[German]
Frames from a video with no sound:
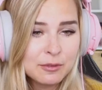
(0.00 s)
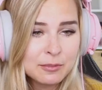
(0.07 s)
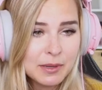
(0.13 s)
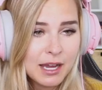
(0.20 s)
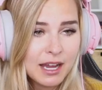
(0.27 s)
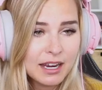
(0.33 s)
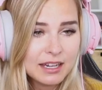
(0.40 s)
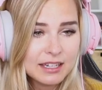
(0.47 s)

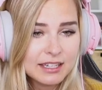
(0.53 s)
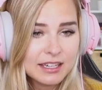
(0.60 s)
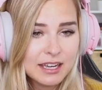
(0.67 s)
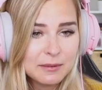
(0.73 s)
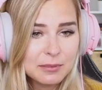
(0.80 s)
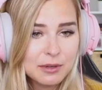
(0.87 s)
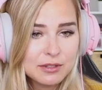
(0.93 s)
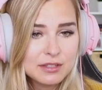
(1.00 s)

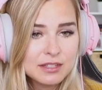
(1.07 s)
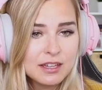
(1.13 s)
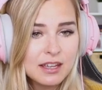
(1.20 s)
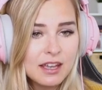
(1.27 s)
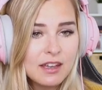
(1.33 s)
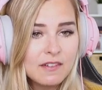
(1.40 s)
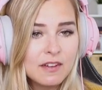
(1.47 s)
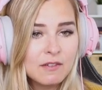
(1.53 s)
Unbehaglichkeit posten.
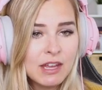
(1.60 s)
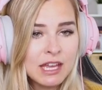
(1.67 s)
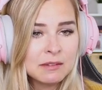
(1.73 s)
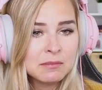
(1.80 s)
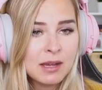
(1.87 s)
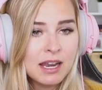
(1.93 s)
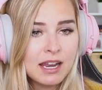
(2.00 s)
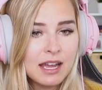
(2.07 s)
Wir
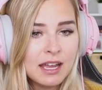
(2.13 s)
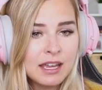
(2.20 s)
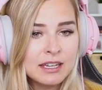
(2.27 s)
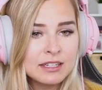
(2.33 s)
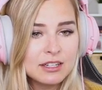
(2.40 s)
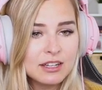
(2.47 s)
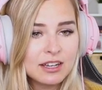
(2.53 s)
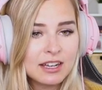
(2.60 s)
werden mal
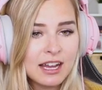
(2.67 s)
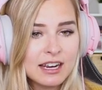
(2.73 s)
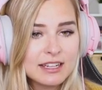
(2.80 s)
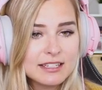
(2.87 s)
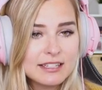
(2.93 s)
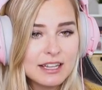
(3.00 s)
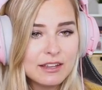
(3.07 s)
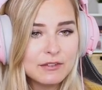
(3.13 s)
ein
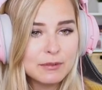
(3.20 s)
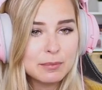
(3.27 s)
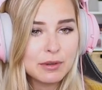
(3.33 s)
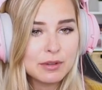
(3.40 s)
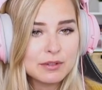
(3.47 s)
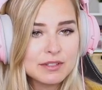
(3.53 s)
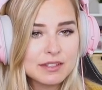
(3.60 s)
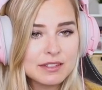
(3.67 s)
krankes Selfie
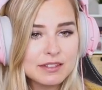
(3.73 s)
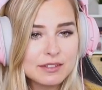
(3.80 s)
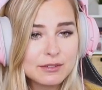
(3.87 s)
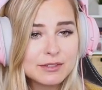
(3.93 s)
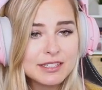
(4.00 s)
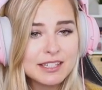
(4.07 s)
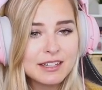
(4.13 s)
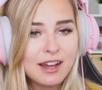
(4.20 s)
posten.
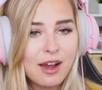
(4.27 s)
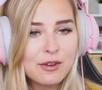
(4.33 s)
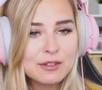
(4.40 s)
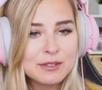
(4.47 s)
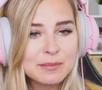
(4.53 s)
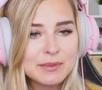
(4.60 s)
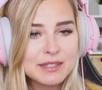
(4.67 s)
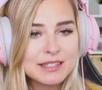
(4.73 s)
Und hier
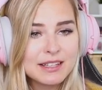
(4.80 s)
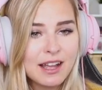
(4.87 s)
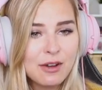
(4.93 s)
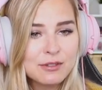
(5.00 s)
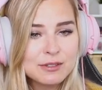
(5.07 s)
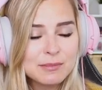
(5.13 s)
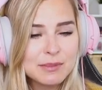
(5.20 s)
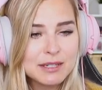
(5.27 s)
Hausmist,
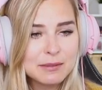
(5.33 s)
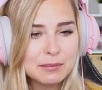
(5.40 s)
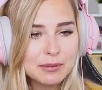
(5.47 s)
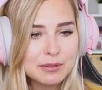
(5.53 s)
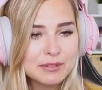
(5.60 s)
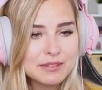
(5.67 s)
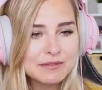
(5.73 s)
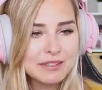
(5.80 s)
Hausmittel
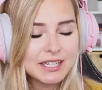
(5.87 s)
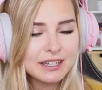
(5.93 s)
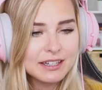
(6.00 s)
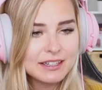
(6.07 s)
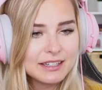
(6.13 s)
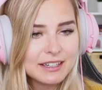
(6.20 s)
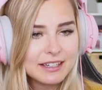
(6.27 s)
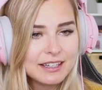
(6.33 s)
posten, wie
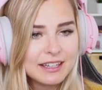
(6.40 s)
geil.